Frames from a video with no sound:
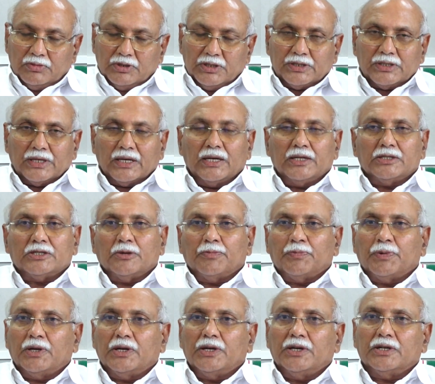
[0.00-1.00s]
నిజంగా
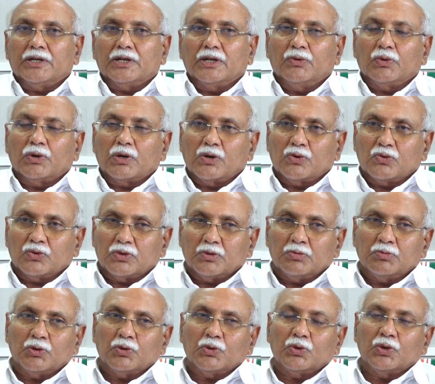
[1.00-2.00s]
చెప్పాలంటే ఒక
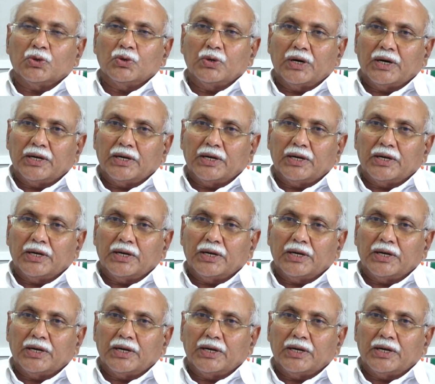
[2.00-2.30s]
కుటుంబంలో